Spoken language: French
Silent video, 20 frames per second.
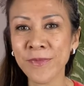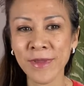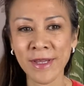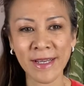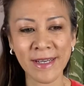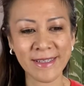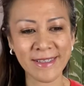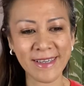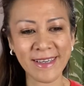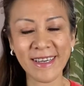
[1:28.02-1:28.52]

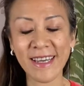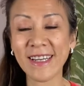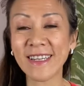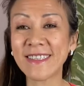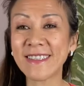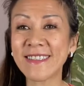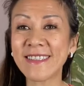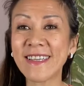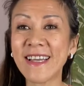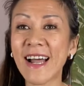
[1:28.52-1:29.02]
c'est
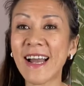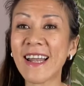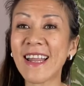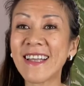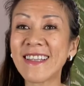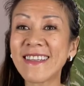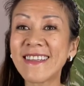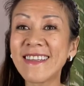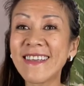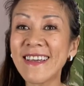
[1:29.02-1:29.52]
qu'elle a
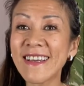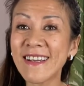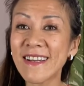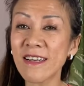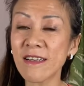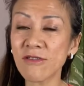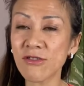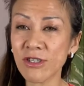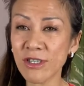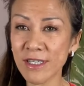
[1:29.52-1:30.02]

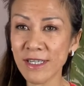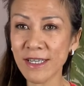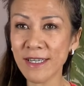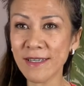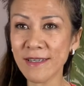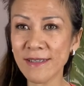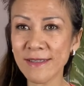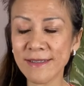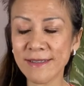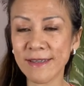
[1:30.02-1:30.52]
déclenché
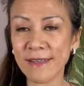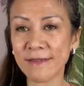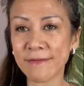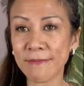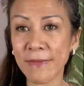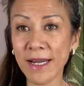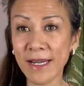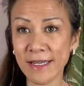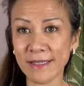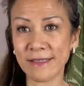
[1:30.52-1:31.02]
cette
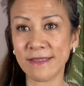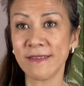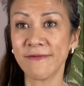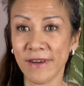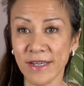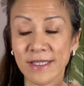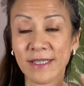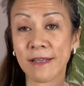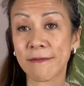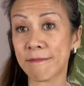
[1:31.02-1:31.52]
maladie,
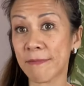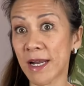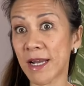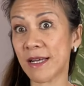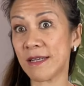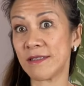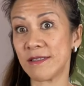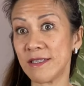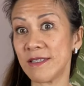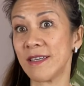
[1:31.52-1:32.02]
enfin cette
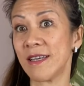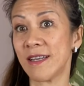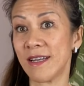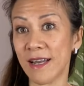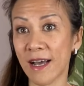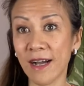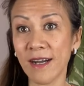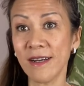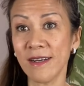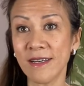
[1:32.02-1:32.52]
maladie est
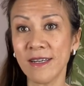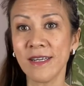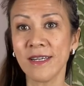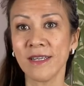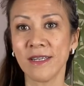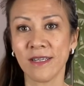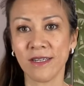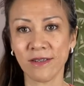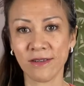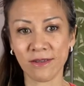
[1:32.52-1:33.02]
là,
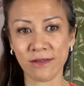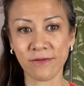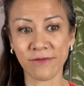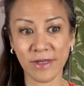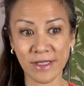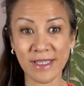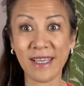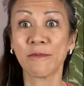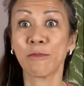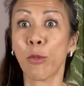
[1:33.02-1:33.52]
euh,
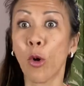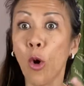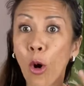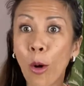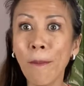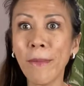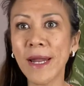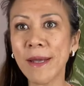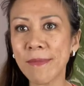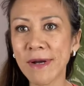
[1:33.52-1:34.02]
enfin cette
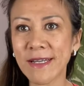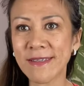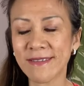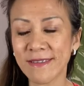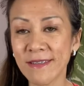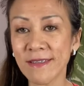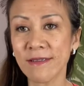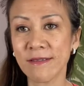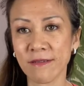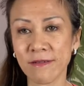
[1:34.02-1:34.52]

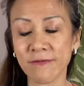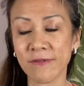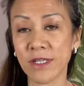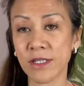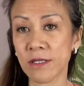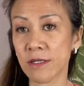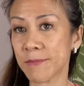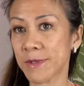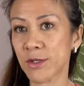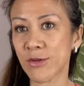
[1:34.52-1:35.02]
problématique, on va
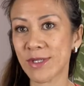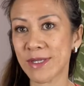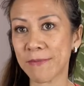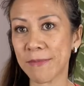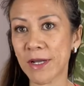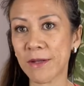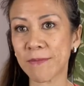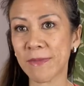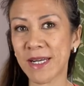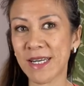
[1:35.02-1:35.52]
dire, parce que ce n'est
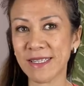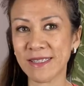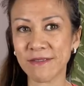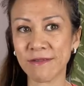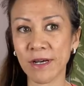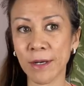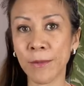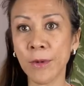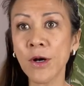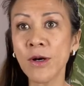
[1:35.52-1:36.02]
pas une maladie
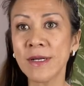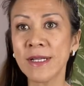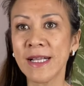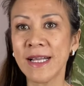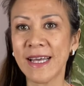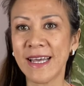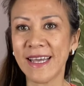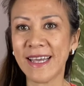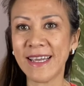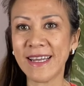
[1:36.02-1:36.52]
vraiment,
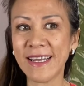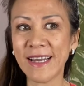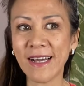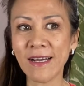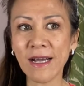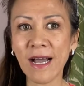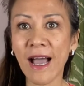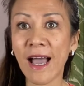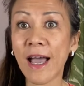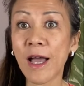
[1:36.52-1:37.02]
et
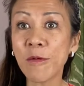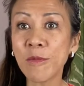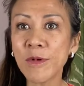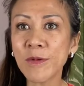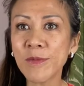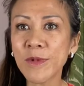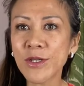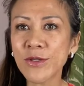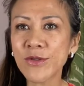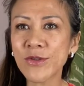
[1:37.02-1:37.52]
là, à un
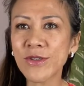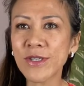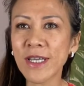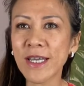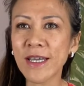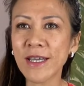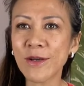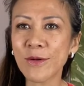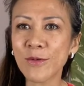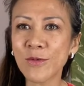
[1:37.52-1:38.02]
moment
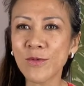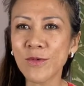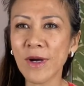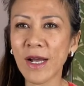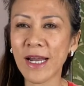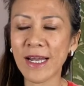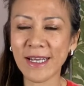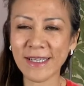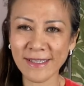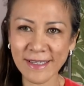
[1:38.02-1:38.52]
donné où
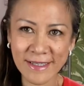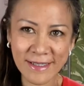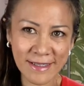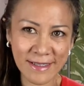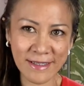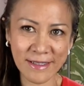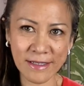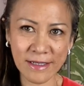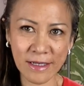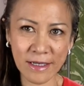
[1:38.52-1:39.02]
elle a
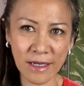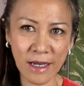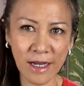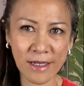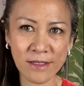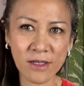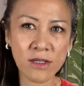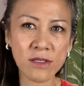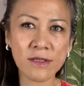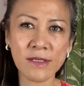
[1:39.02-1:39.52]
décidé, à
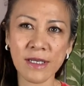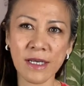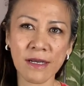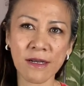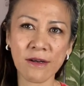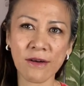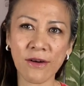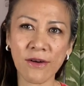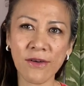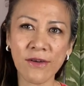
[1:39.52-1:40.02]

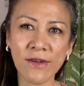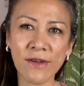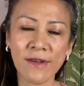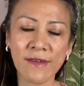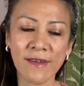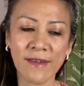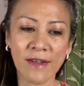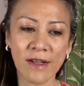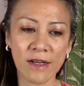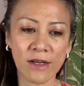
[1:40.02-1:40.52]
35 ans,
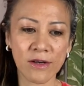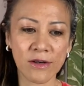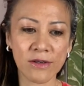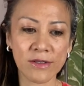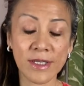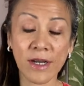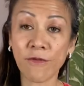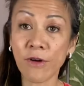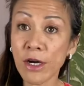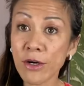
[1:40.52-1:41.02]
euh,
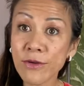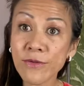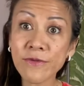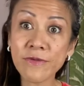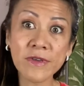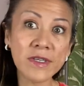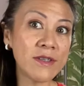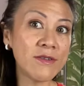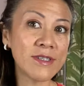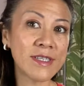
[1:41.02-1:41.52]
d'avoir une
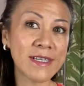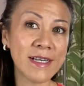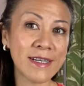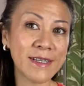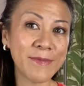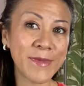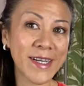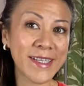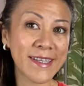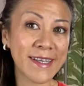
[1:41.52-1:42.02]
vie de
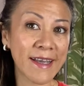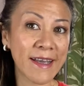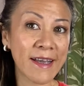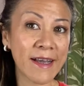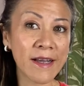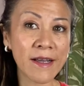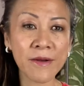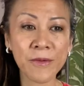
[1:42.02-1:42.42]
célibataire,